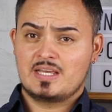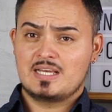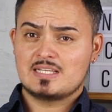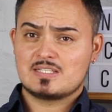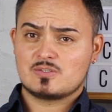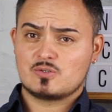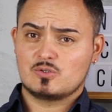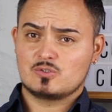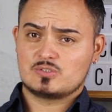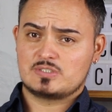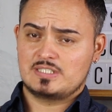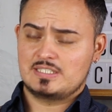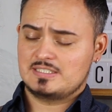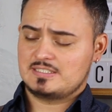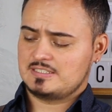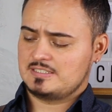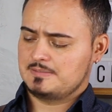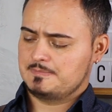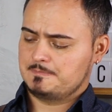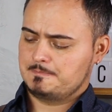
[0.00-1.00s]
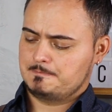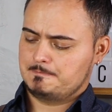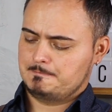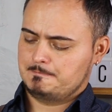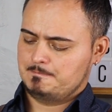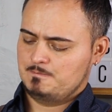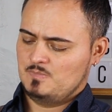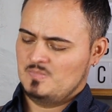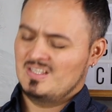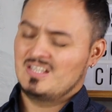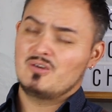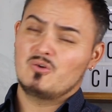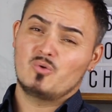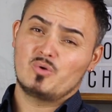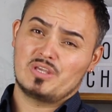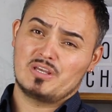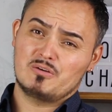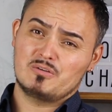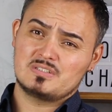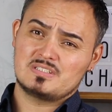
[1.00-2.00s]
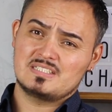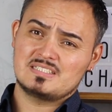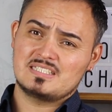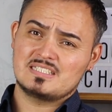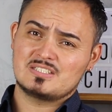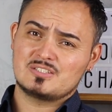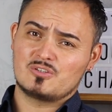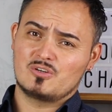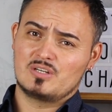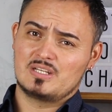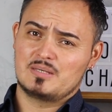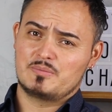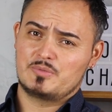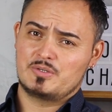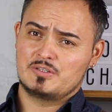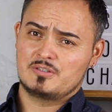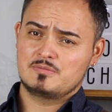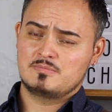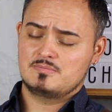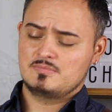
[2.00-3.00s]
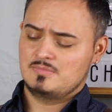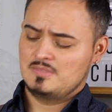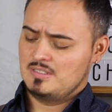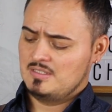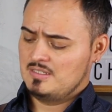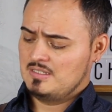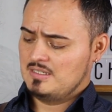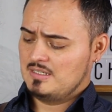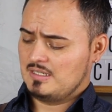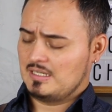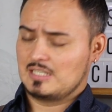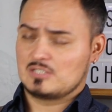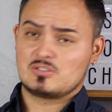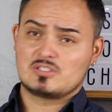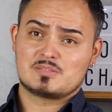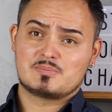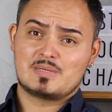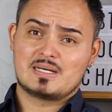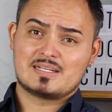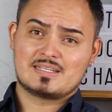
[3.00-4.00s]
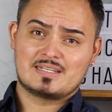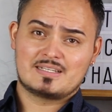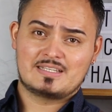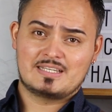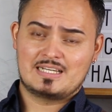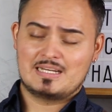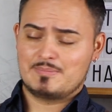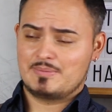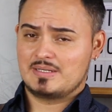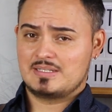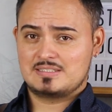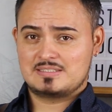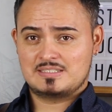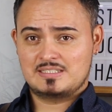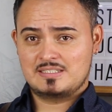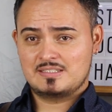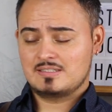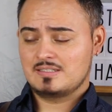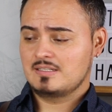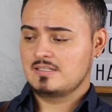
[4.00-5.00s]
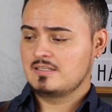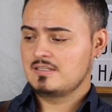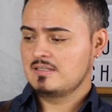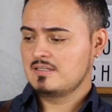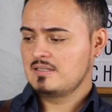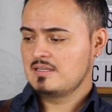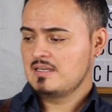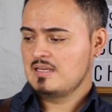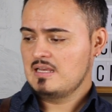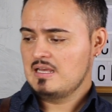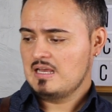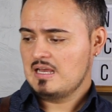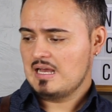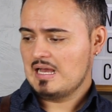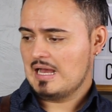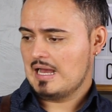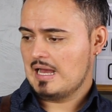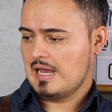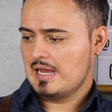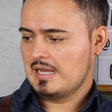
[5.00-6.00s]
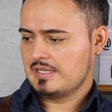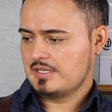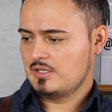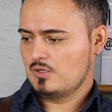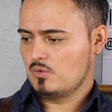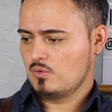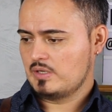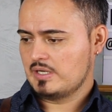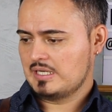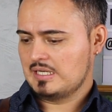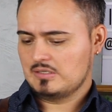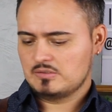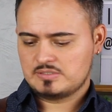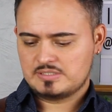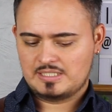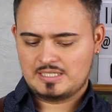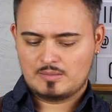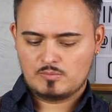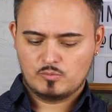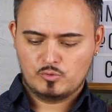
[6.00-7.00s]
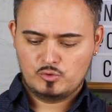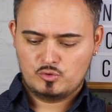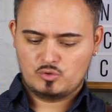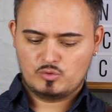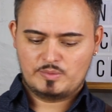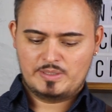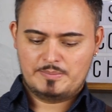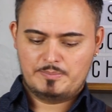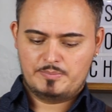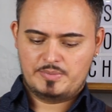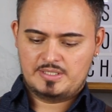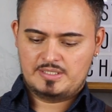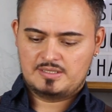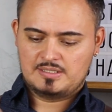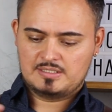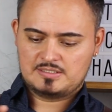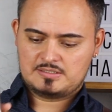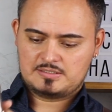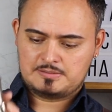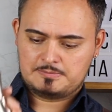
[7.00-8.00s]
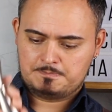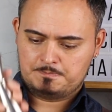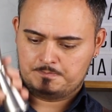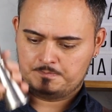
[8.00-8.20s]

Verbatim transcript: escocês O que vocês escolhem, viu? Caso as marcas queiram aparecer aqui no canal, serão muito bem-vindas.